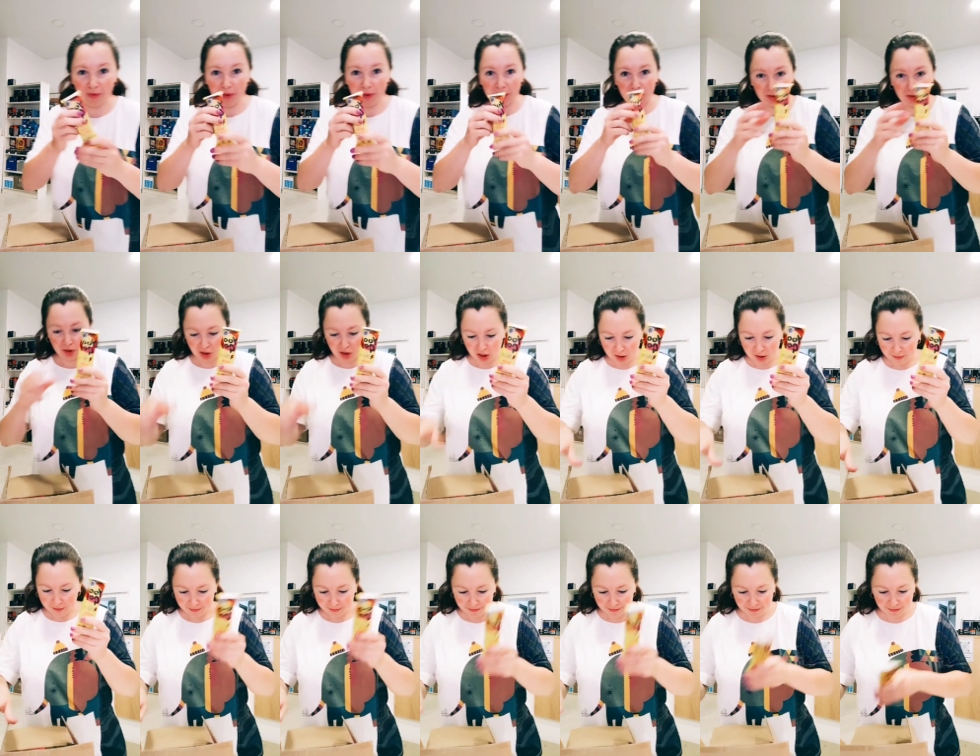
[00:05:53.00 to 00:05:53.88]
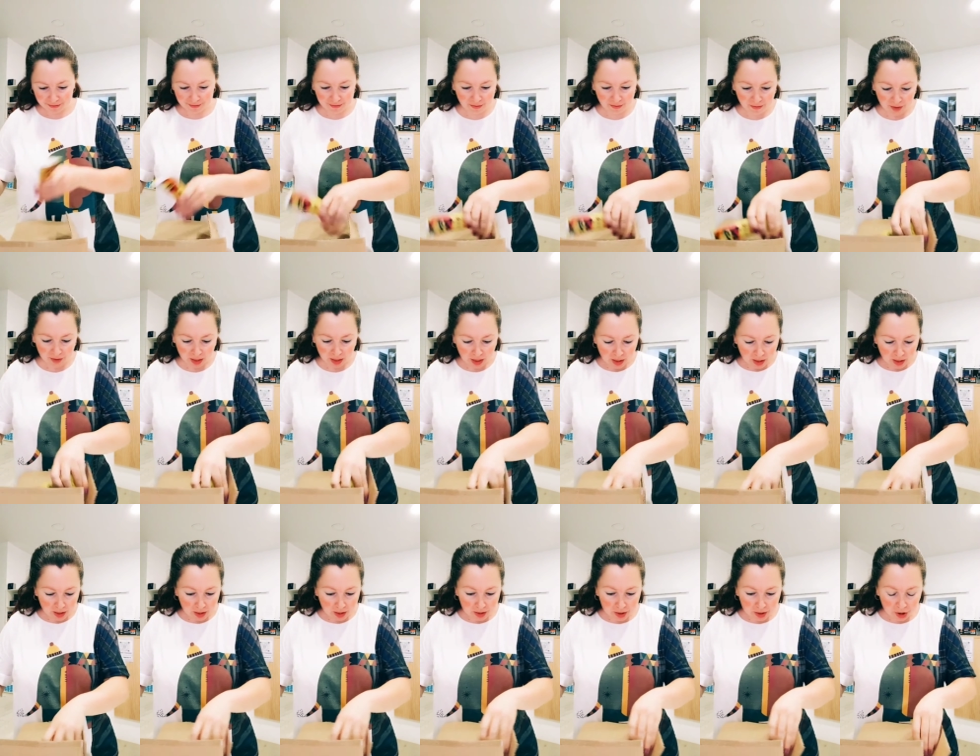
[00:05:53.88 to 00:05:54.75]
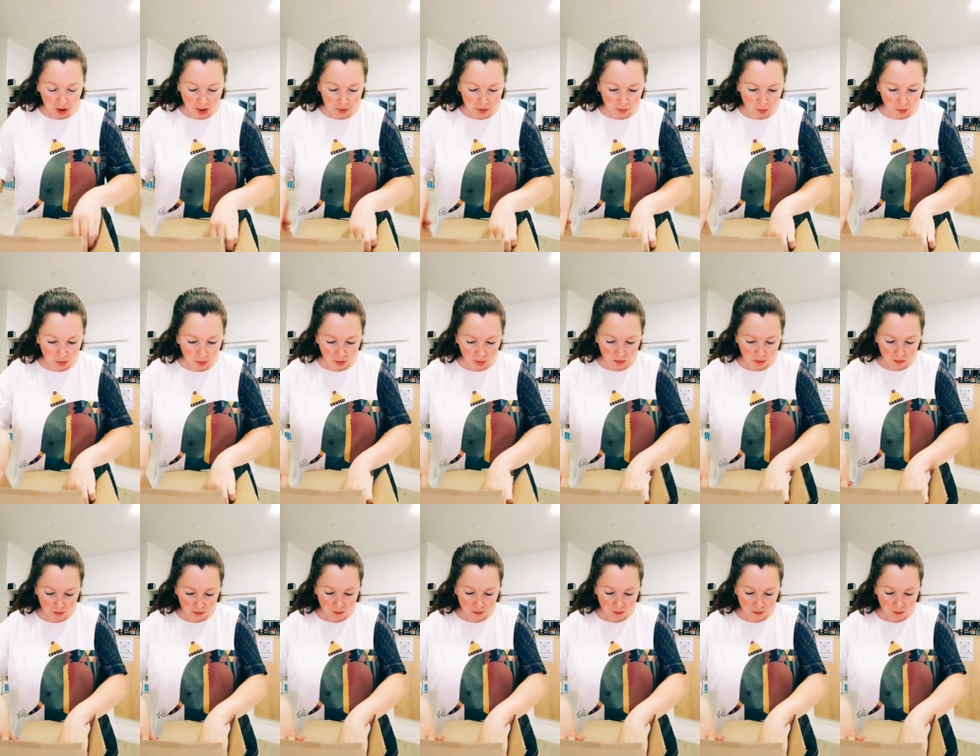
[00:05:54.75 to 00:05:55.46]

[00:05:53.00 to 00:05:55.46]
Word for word: батончик. И сейчас буду